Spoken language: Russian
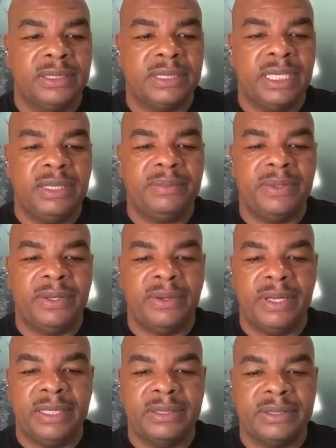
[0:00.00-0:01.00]

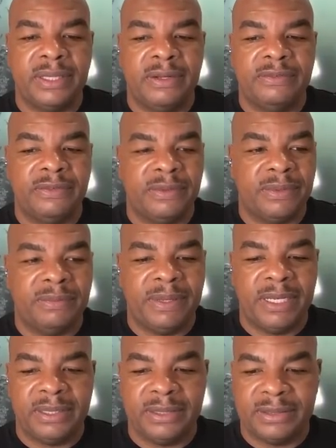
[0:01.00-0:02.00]
избежать изгнания
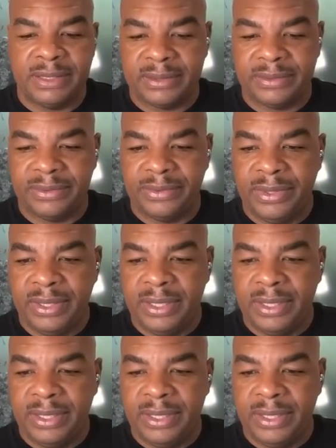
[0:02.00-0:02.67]
из банковского